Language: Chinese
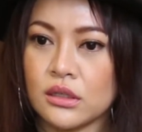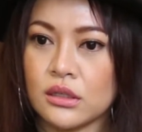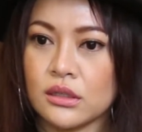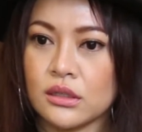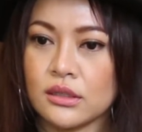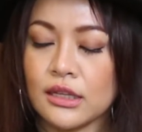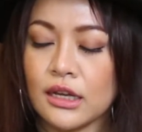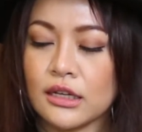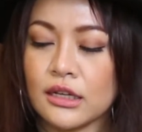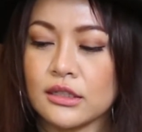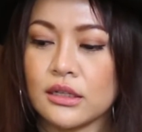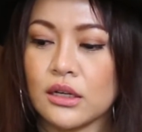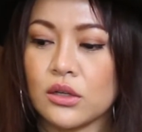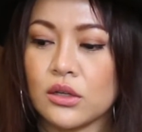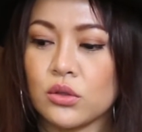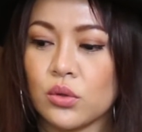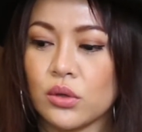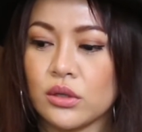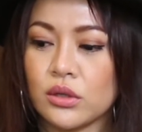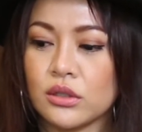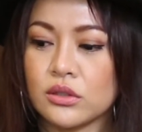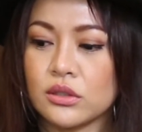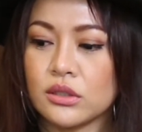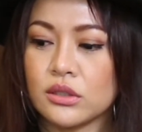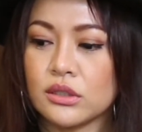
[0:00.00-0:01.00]
大家
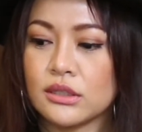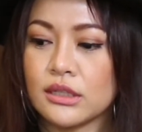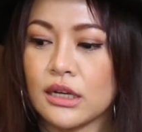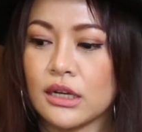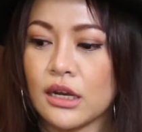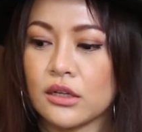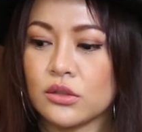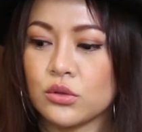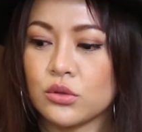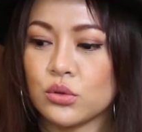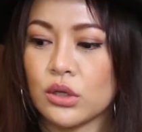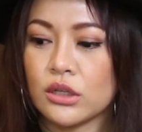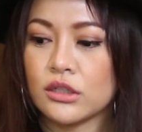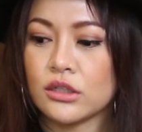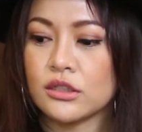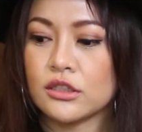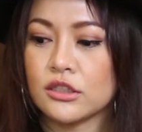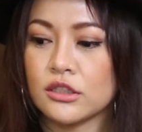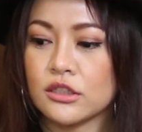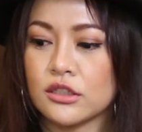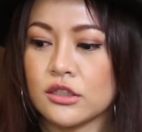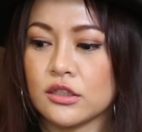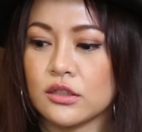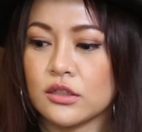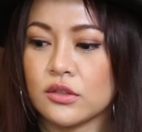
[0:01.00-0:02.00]
对这张专
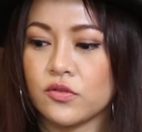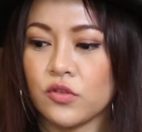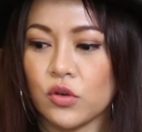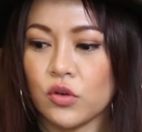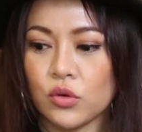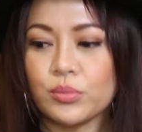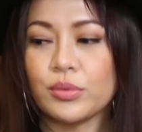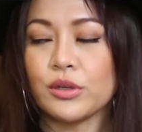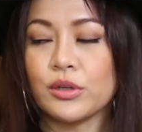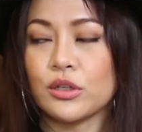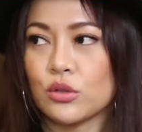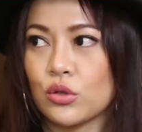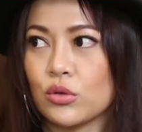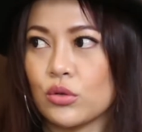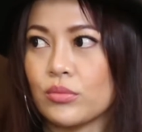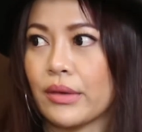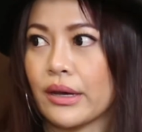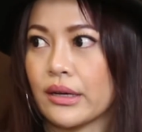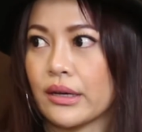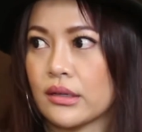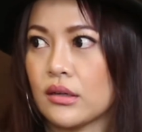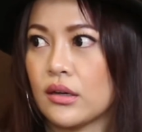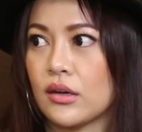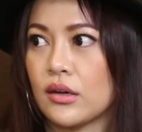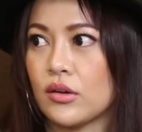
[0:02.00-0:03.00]
辑的风评都蛮
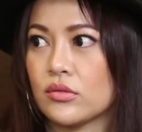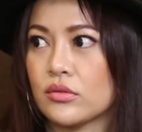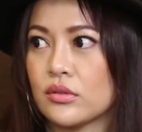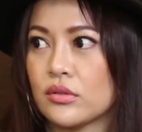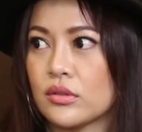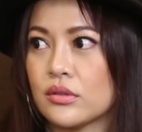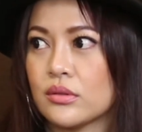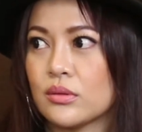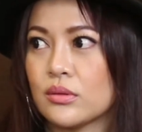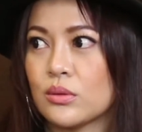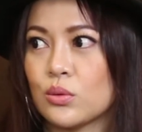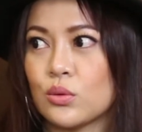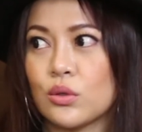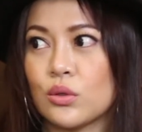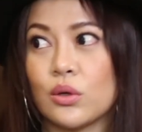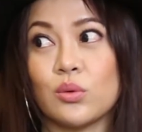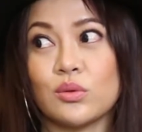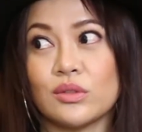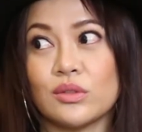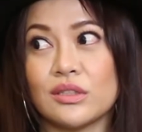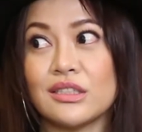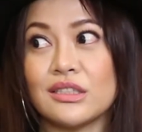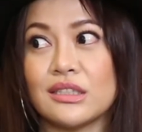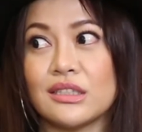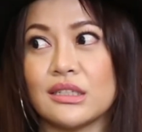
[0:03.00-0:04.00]
好的，嗯，所以
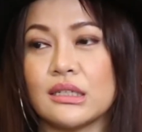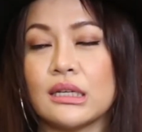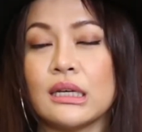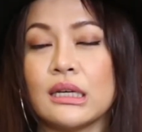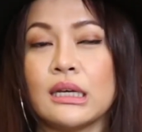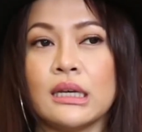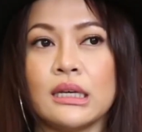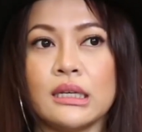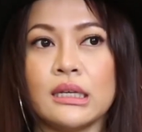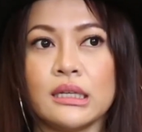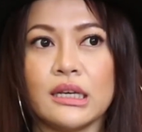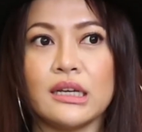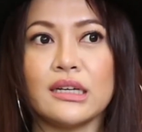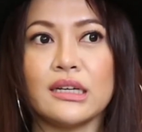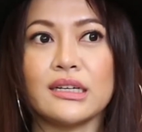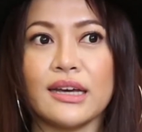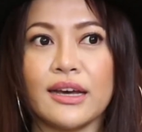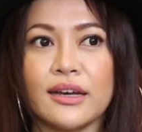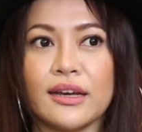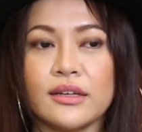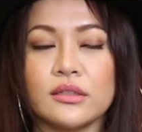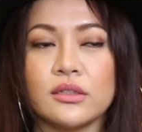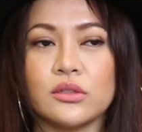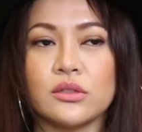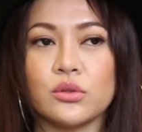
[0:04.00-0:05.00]
我自己也很
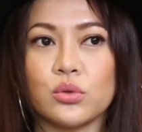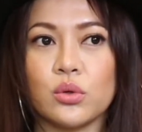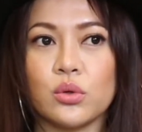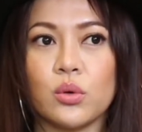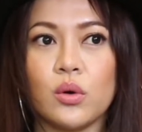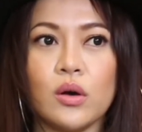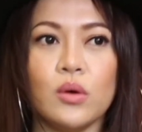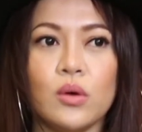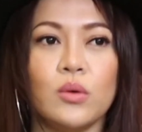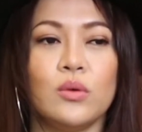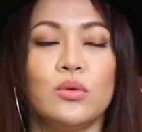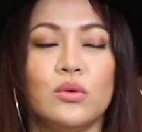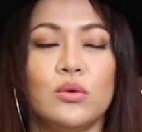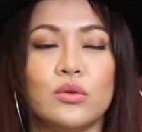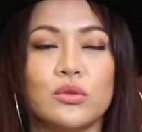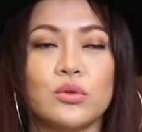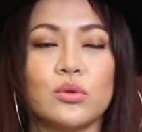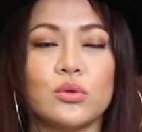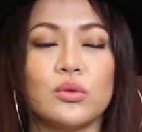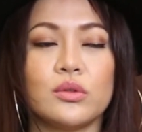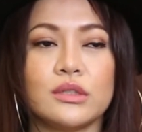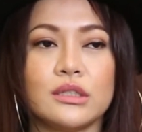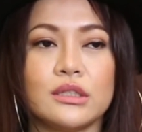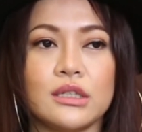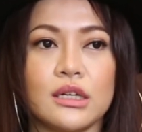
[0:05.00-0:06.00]
开心，说哦，我
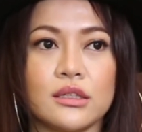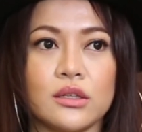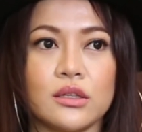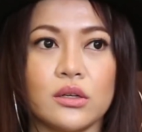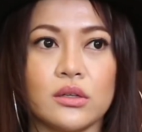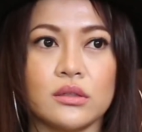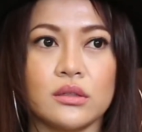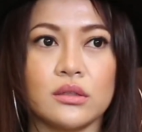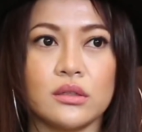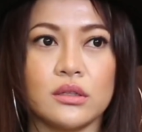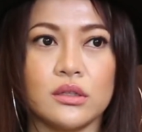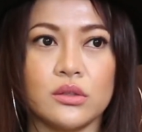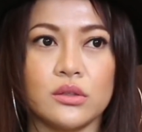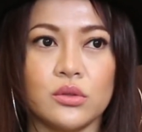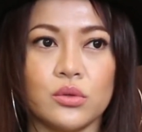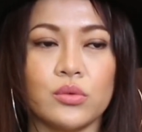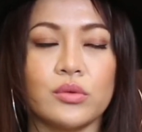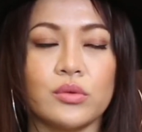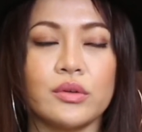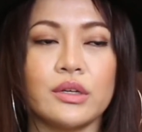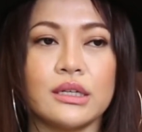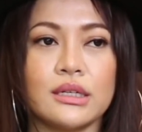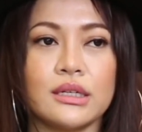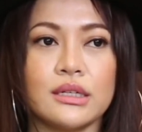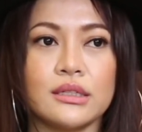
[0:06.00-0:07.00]
做了这样的努
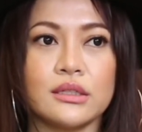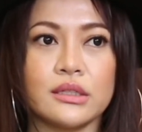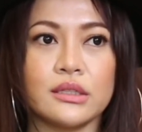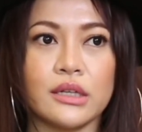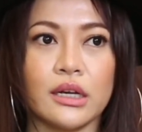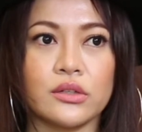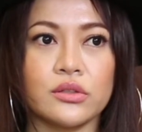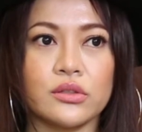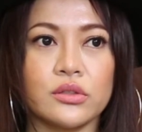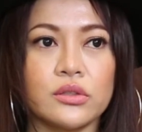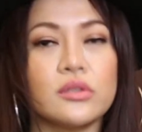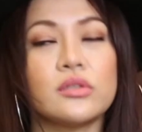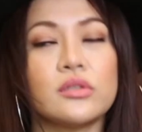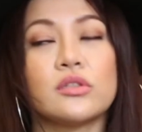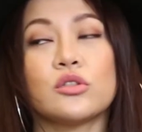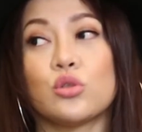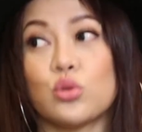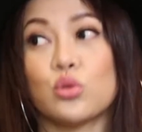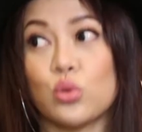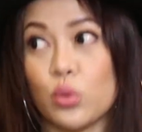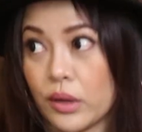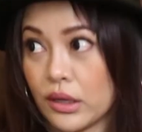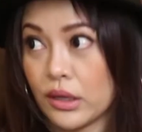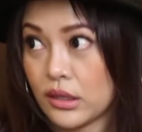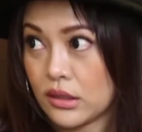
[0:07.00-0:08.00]
力跟尝试是
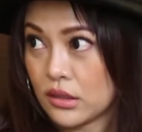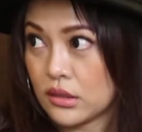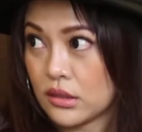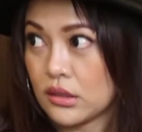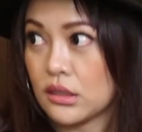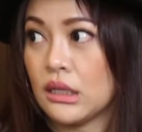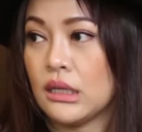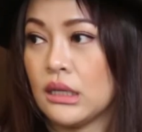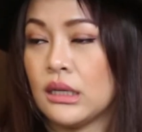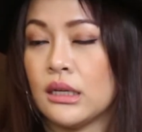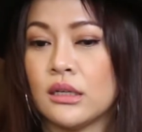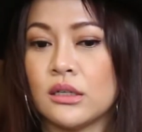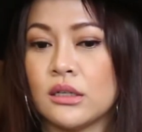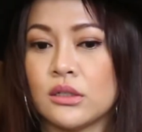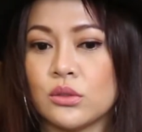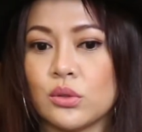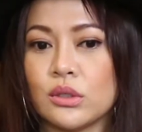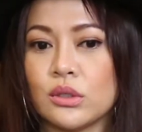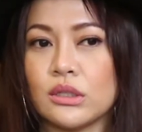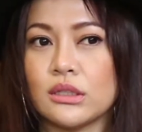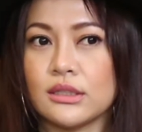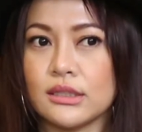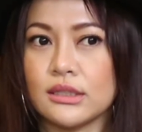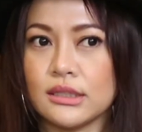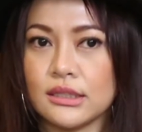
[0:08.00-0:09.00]
对的。所
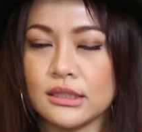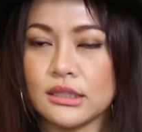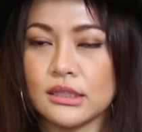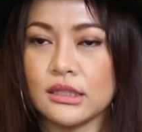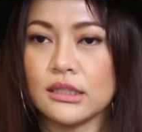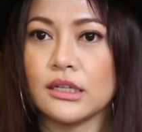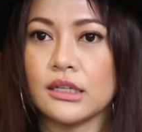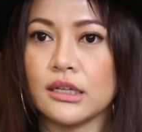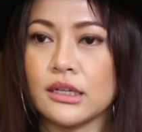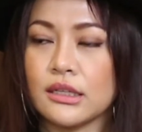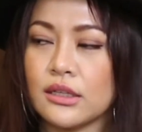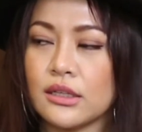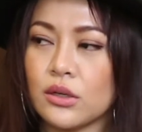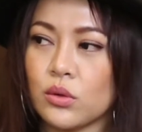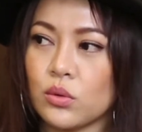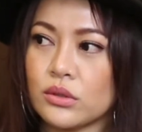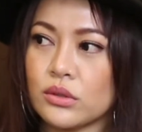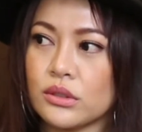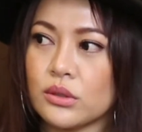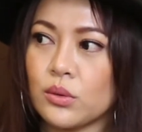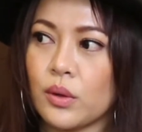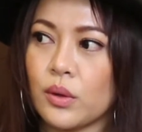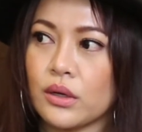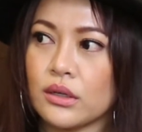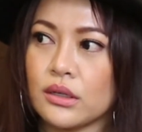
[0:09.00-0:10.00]
以新的一年，我
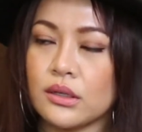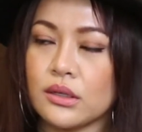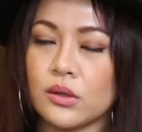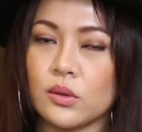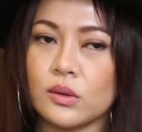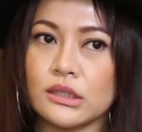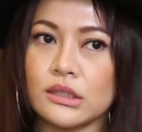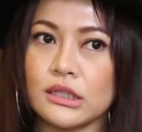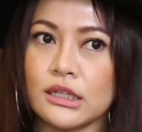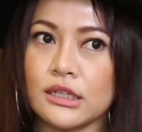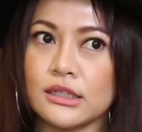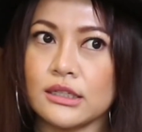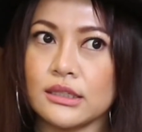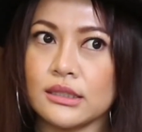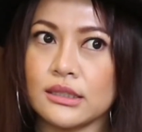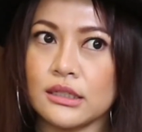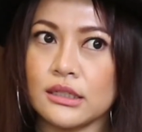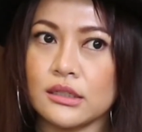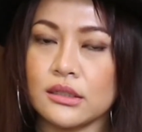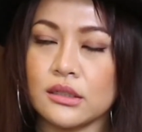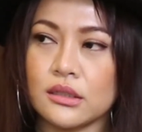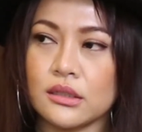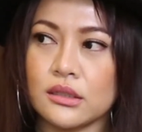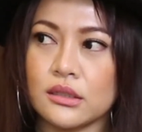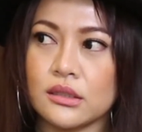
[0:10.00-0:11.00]
希望可以有一些
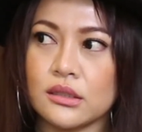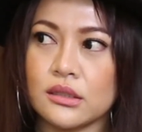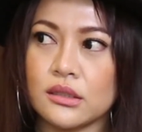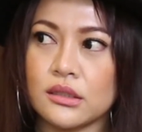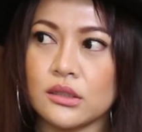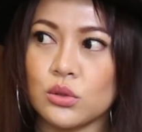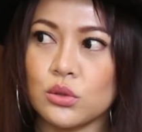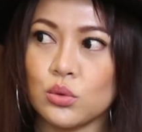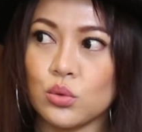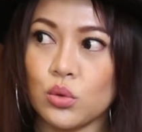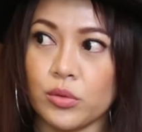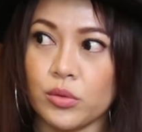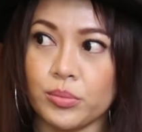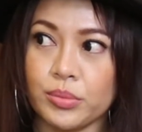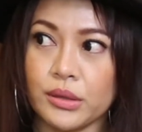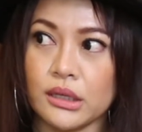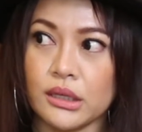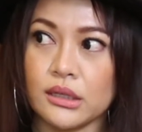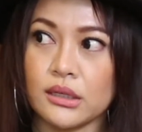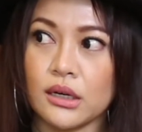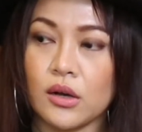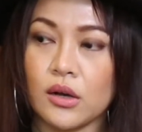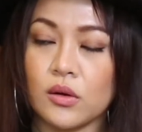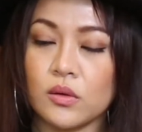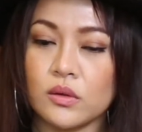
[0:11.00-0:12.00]
新的作
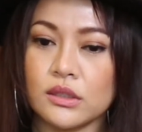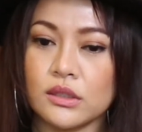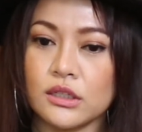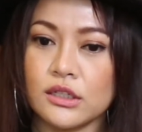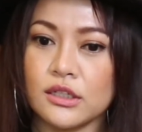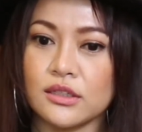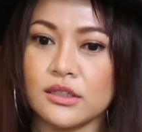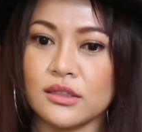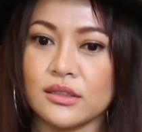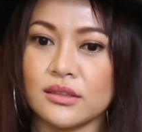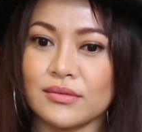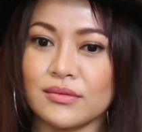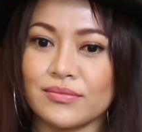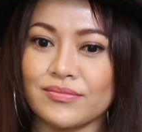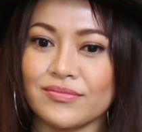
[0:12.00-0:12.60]
品，然后更。